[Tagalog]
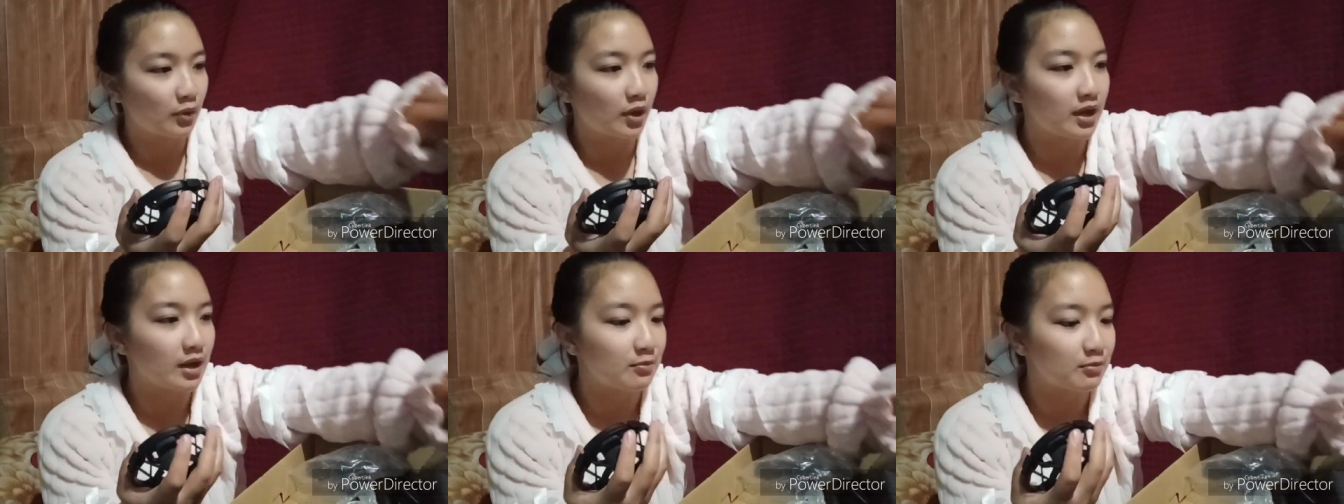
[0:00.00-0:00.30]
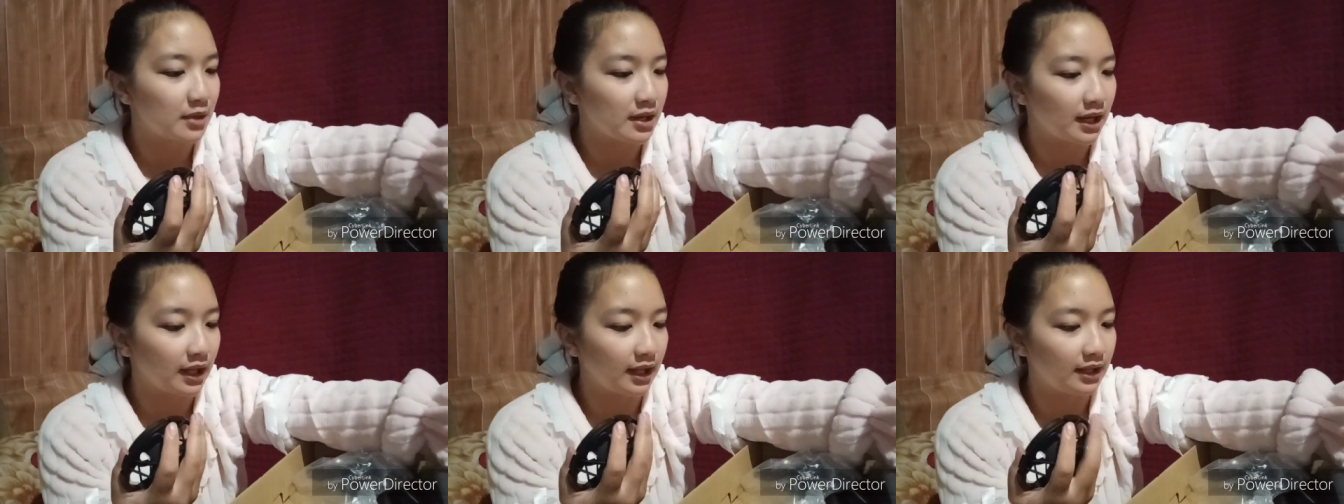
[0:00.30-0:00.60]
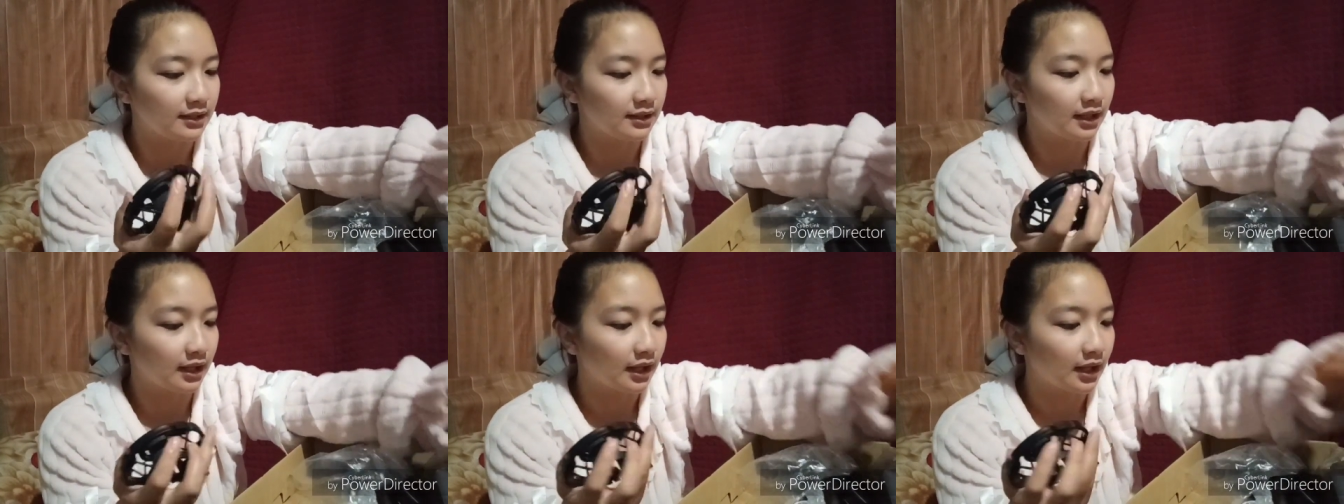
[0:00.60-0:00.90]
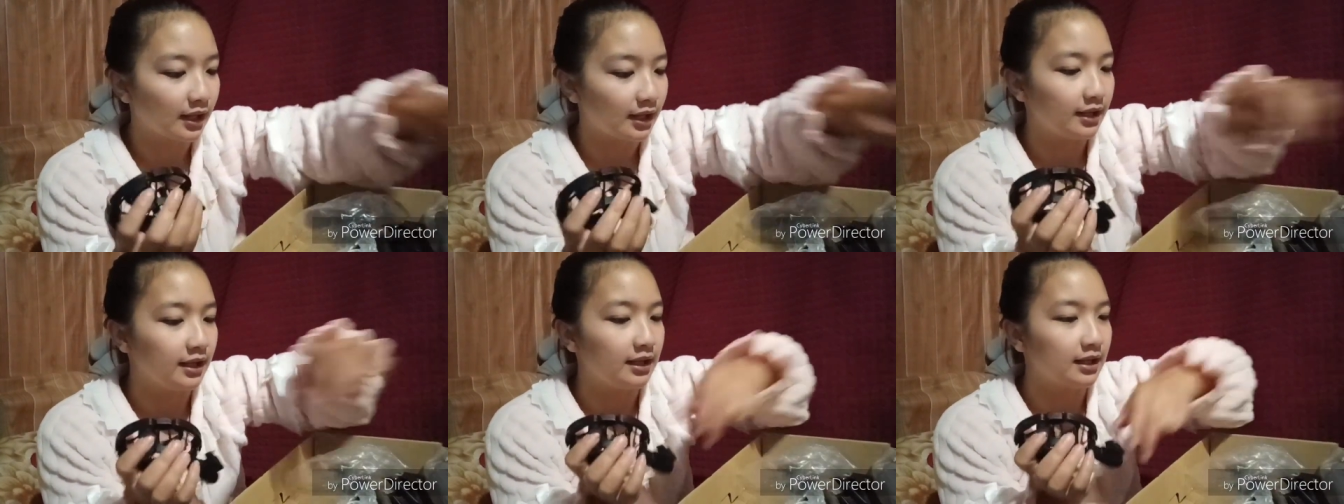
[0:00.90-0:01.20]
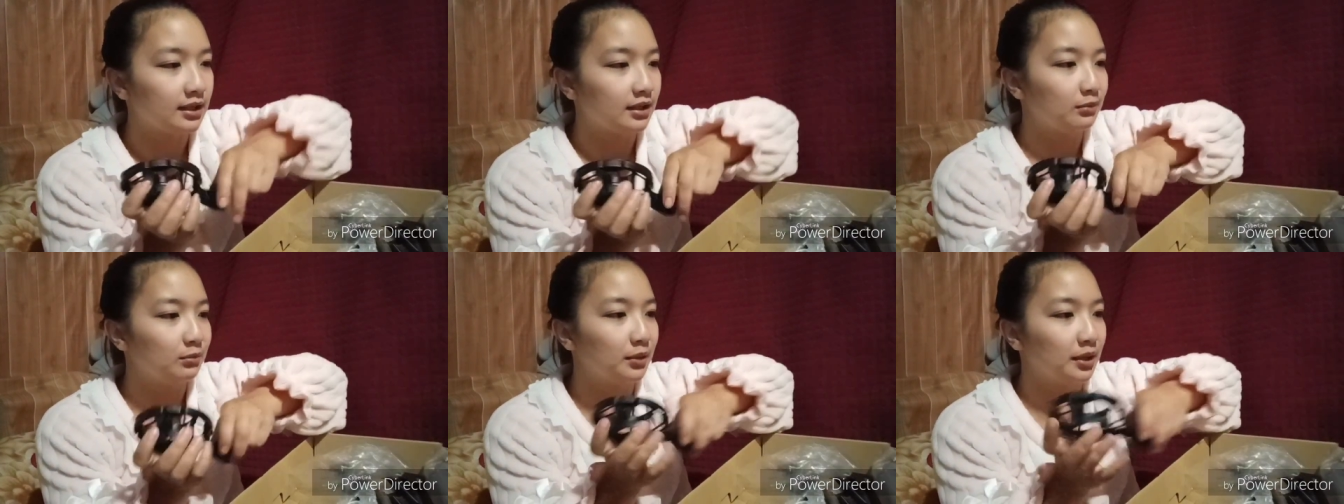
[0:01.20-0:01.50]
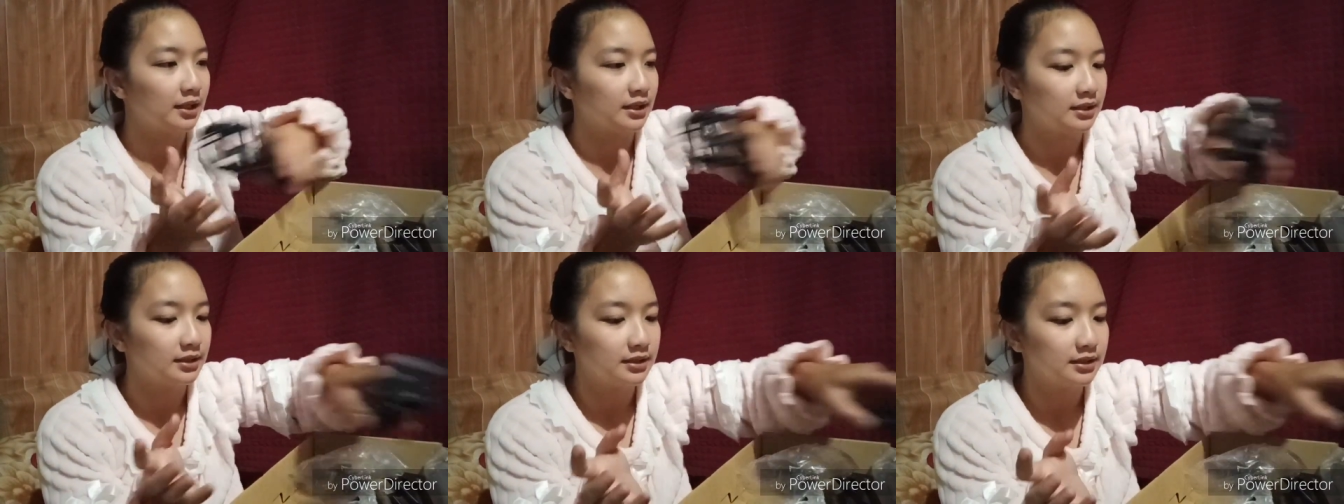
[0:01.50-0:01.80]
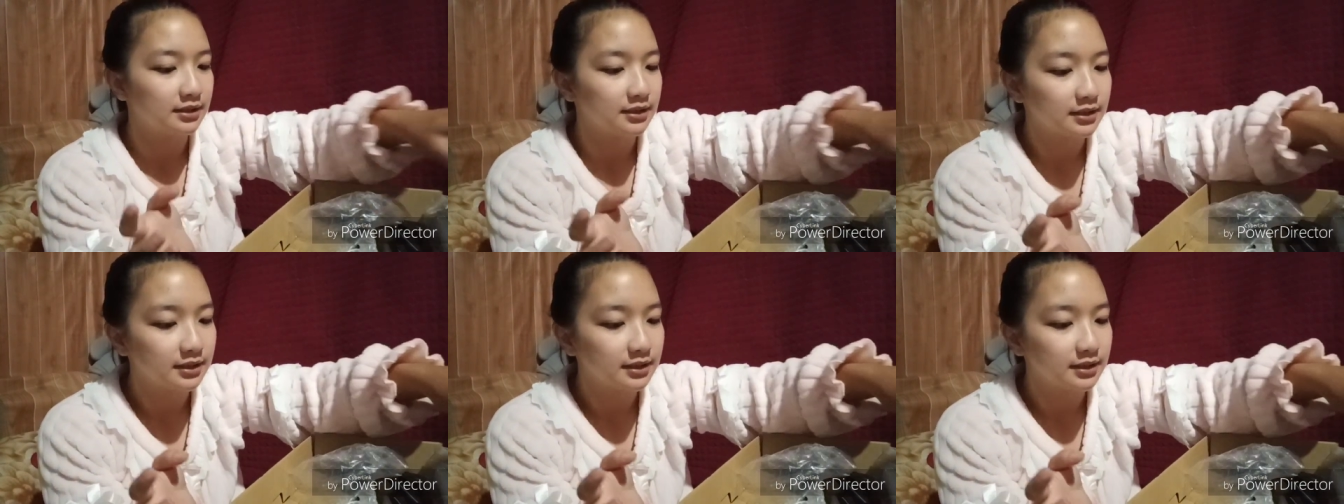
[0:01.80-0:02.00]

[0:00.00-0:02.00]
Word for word: Parang mali. Nakakahiya naman.